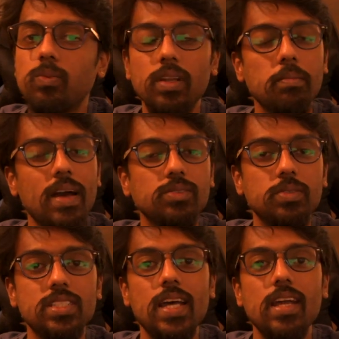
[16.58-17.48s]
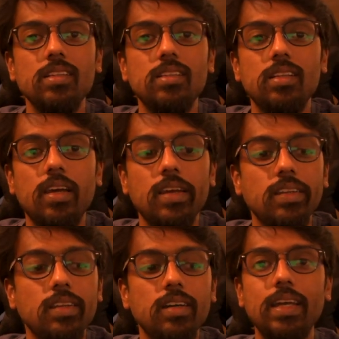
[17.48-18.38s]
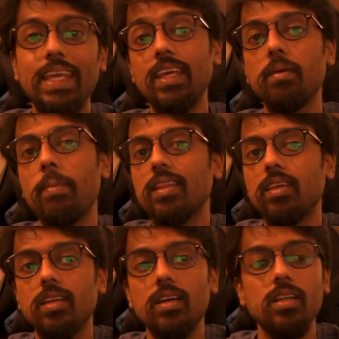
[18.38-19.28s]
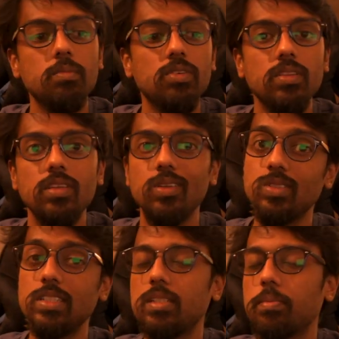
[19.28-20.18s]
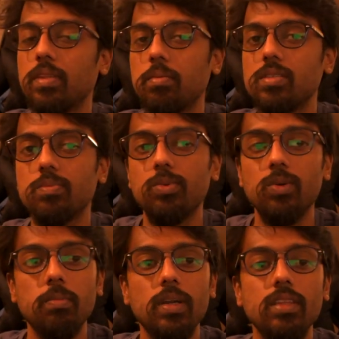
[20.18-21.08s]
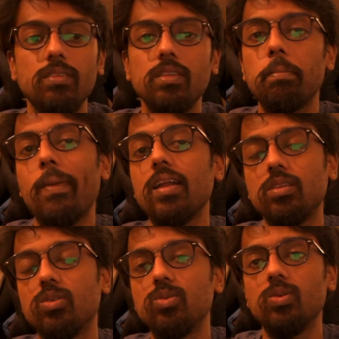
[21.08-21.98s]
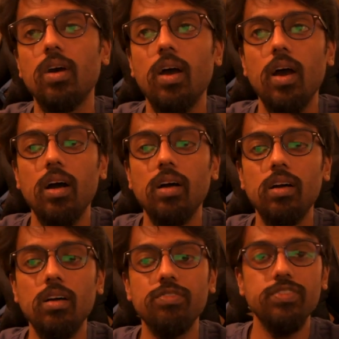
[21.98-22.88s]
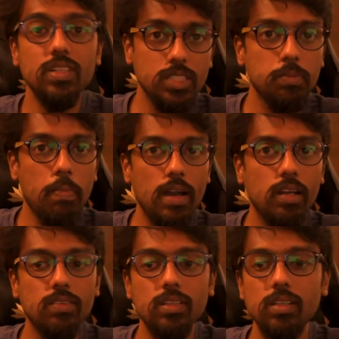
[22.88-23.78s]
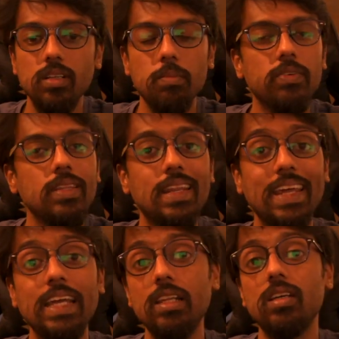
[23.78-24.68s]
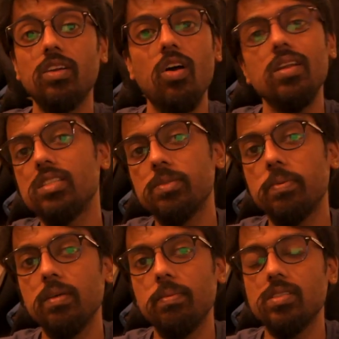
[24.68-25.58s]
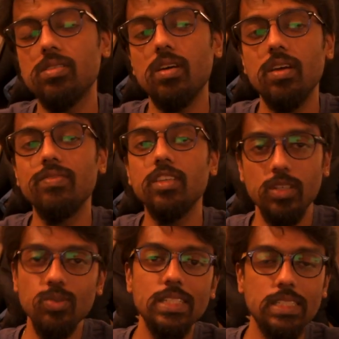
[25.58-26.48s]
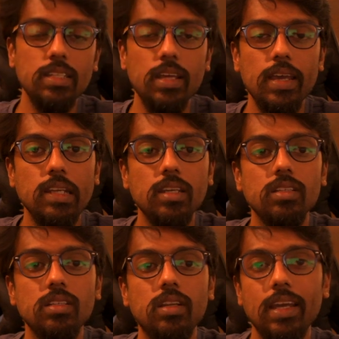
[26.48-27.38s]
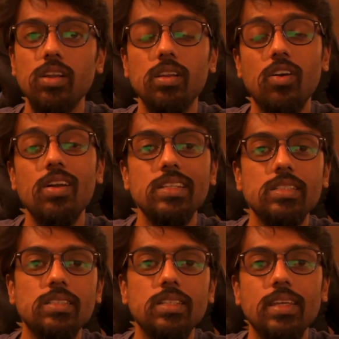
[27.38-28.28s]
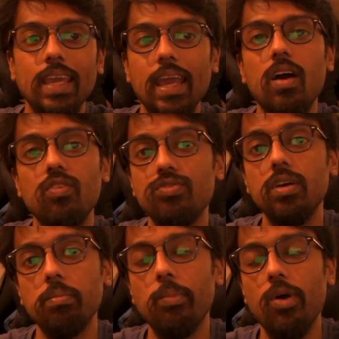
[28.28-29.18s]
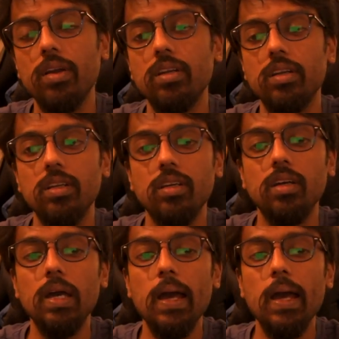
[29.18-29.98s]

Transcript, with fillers: வெல்கம் பேக் டு அவர் சேனல் அண்ட் இன்னைக்கு பார்த்தீங்கன்னா நம்ம வந்து யூஜிசி பற்றி பேச போகிறோம் பட் இது வந்து பார்ட் டூ ஃபர்ஸ்ட் பார்ட்டில் வந்துட்டு நம்ம வந்து ரெகுலர் காலேஜஸ் பற்றி பேசணும் அதாவது யூஜிசினா என்னது ரெகுலர் காலேஜஸ்க்கு ஏன் அவ்வளோ இம்பார்ட்டன்ட்டுன்னு